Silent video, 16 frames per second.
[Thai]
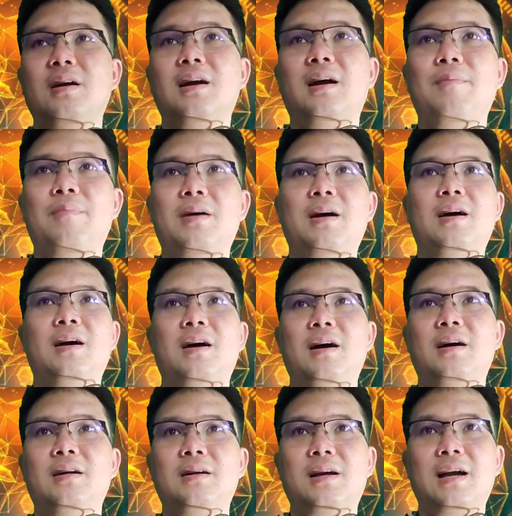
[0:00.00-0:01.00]
กับ
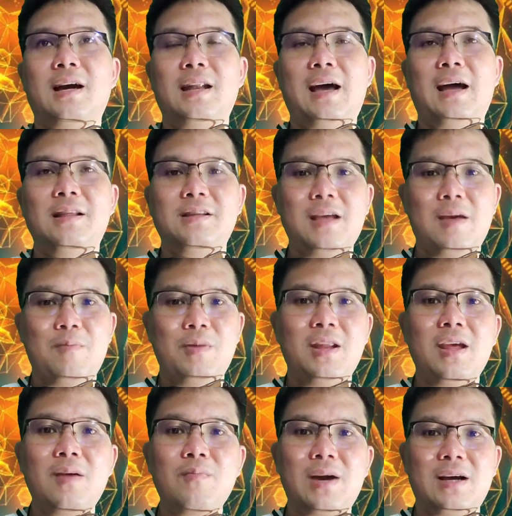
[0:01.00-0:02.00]
กระดานเจมิ
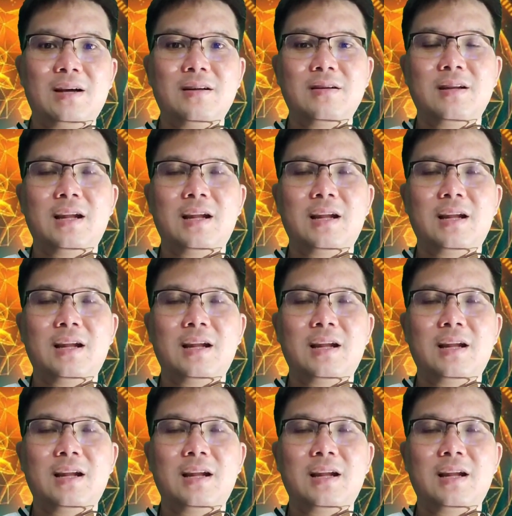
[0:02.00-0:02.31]
นิมั้ง